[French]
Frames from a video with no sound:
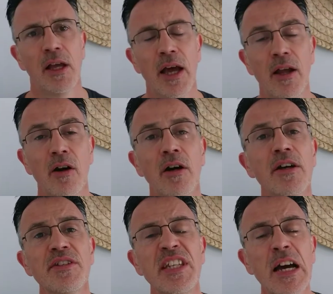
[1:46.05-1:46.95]
Alors,
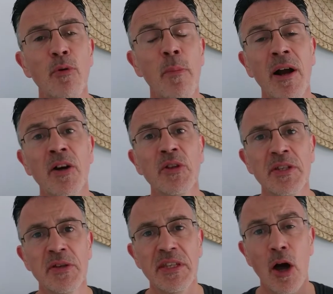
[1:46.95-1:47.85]
si la propagande
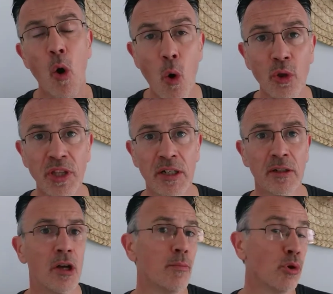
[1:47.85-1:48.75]
s'en sert
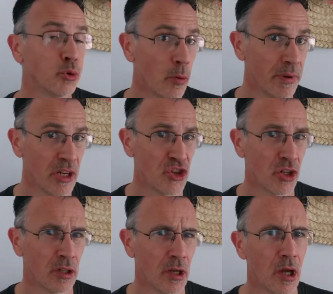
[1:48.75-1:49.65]
autant pour tromper les
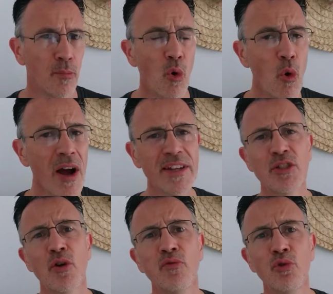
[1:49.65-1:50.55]
gens, pourquoi
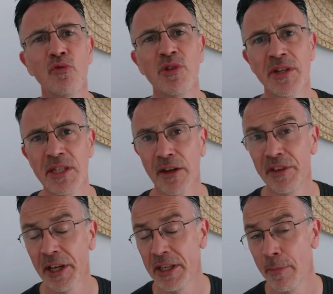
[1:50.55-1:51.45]
est-ce que vous ne vous en
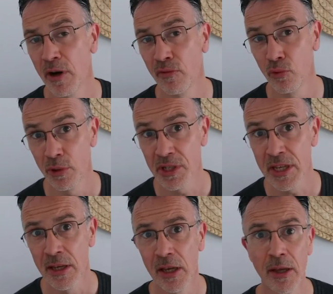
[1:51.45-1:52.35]
serviriez pas vous
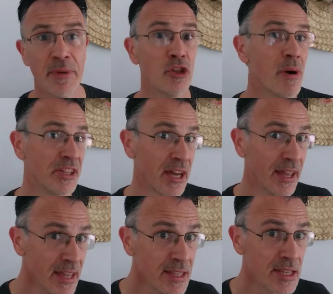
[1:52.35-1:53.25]
aussi, mais de manière
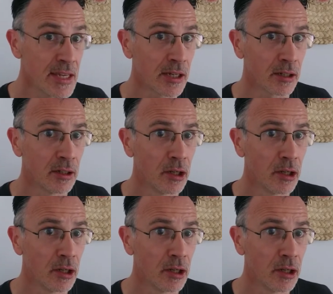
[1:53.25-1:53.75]
éthique,